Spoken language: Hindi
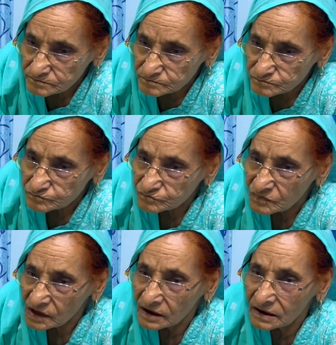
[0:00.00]
क्यों नहीं मिलेंगे
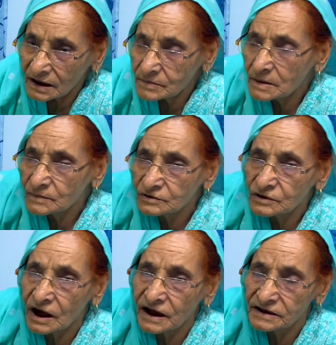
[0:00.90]
कभी हमने तो
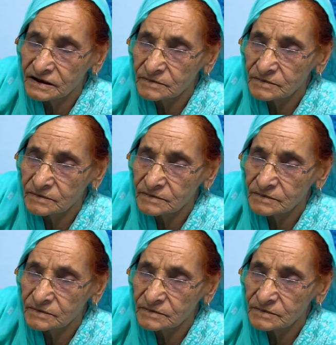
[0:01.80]
नहीं